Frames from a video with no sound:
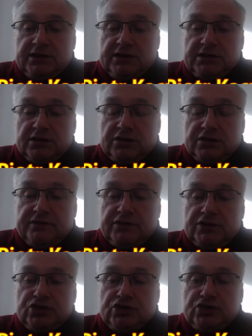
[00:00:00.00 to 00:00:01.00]
jest
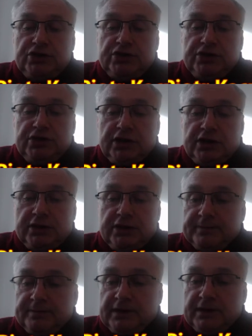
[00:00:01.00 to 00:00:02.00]
otworzyć linię
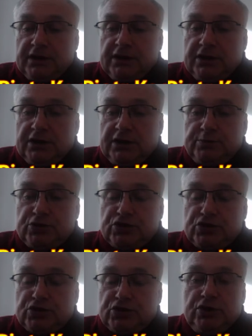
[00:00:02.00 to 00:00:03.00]
i
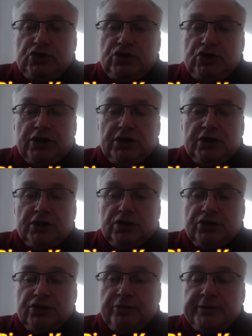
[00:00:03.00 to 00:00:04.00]
przebić się
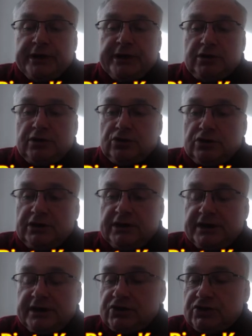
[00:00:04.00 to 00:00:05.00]
do białego króla.
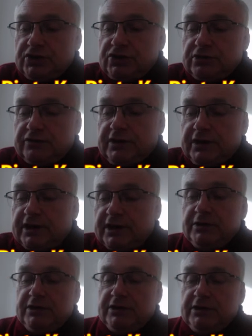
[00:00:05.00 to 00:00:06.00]
Najczęściej
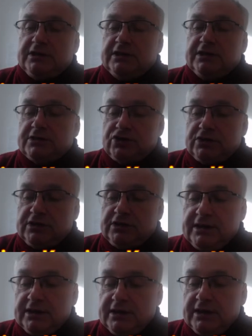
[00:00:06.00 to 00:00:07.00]
otwieramy linię na
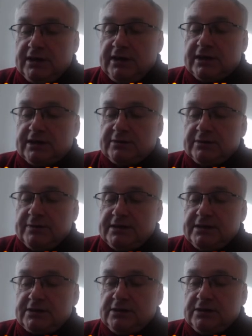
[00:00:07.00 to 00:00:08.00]
skrzydle
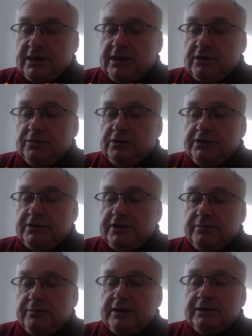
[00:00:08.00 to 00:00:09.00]
hetmańskim, albo linię
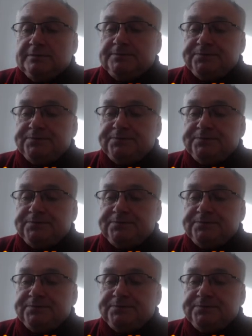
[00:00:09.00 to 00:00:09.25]
B,